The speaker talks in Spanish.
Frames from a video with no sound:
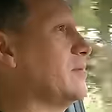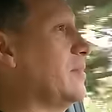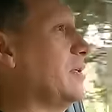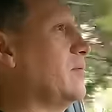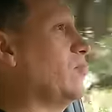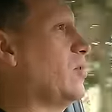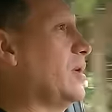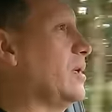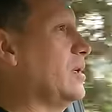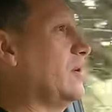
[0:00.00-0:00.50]
es
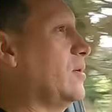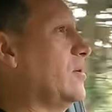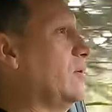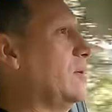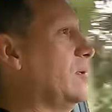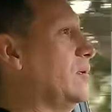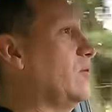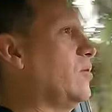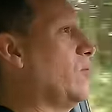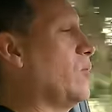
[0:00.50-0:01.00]
manual
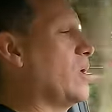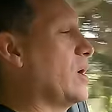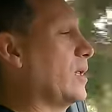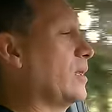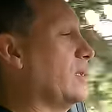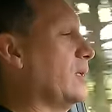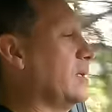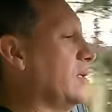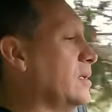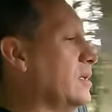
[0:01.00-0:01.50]
en
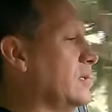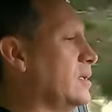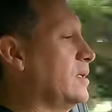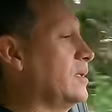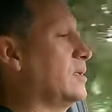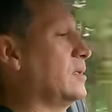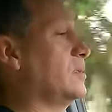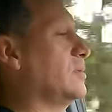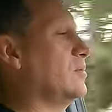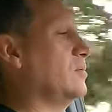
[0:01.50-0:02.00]
cuarta,
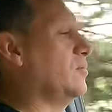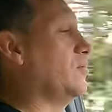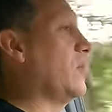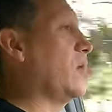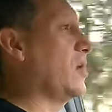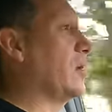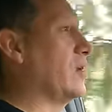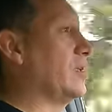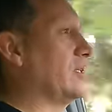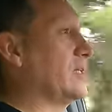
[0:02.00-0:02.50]
bajar